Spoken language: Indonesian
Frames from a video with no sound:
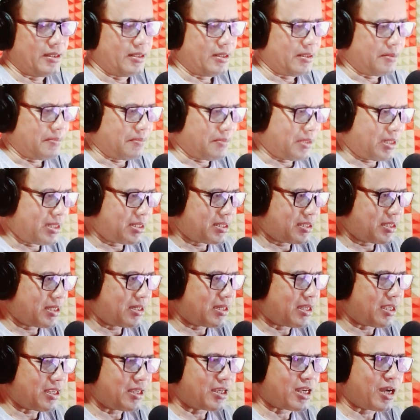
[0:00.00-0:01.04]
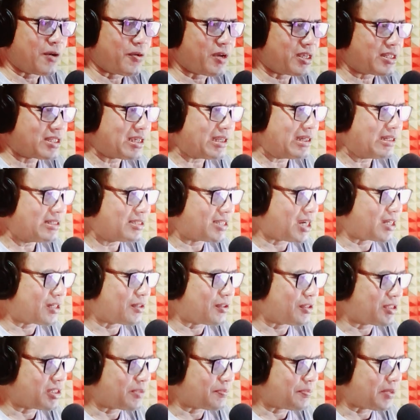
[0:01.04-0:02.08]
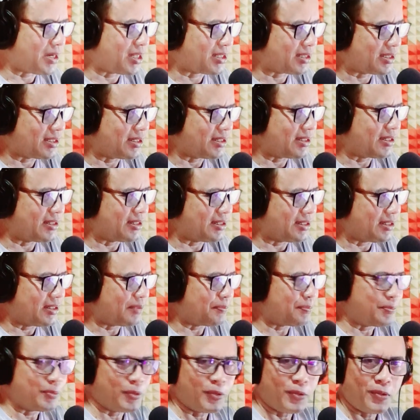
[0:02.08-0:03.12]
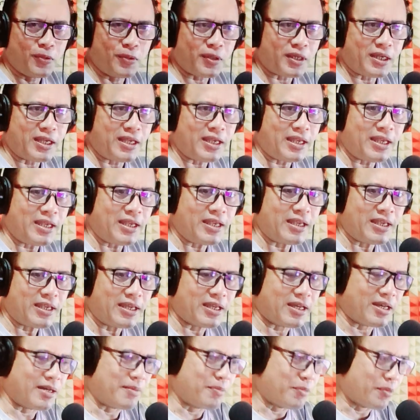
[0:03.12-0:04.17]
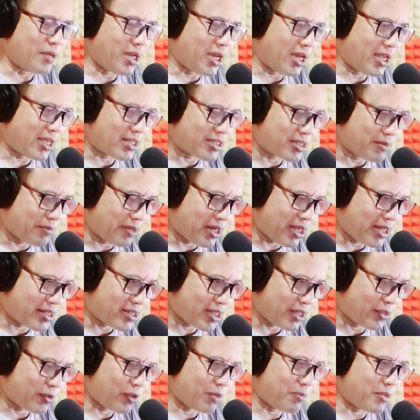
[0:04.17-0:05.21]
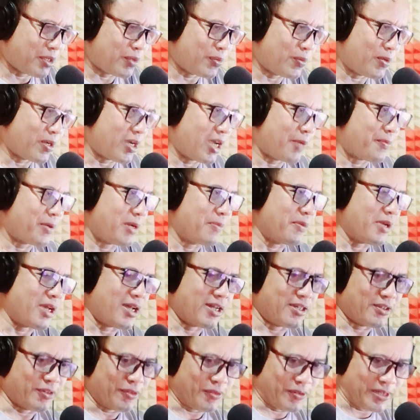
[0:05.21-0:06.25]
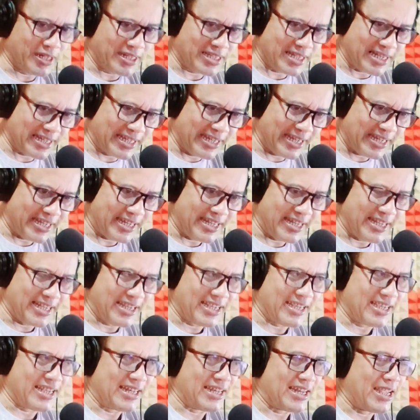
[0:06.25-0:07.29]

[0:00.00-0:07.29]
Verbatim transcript: Masih dari kawasan Catus Puri ya, Bulel yang 91,2 FM Radio Nuansa Giri ya.